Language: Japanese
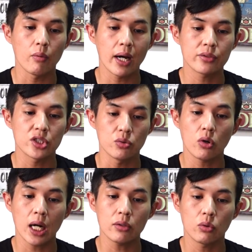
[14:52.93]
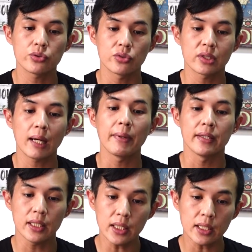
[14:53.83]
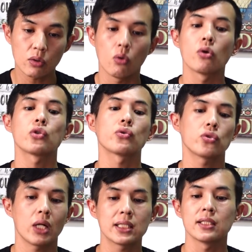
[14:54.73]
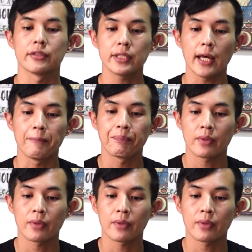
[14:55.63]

ワクチンを確保するために交渉中らしいですね。